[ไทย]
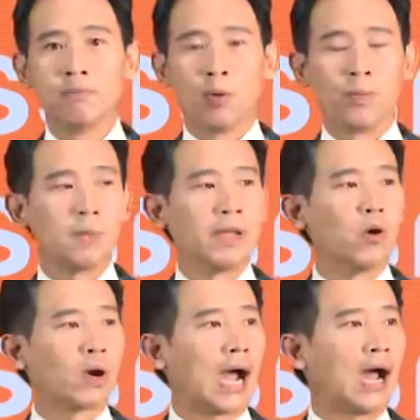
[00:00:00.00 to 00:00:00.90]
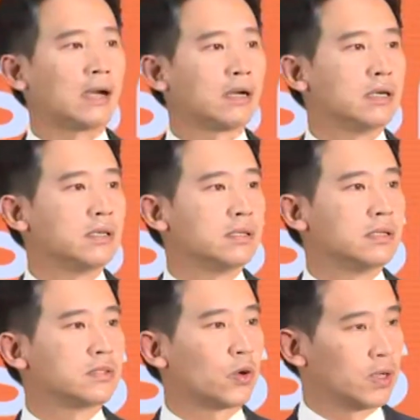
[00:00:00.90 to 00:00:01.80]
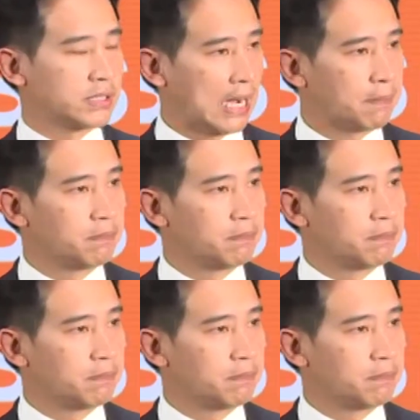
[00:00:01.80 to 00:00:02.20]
ผมได้มีโอกาสโทรศัพ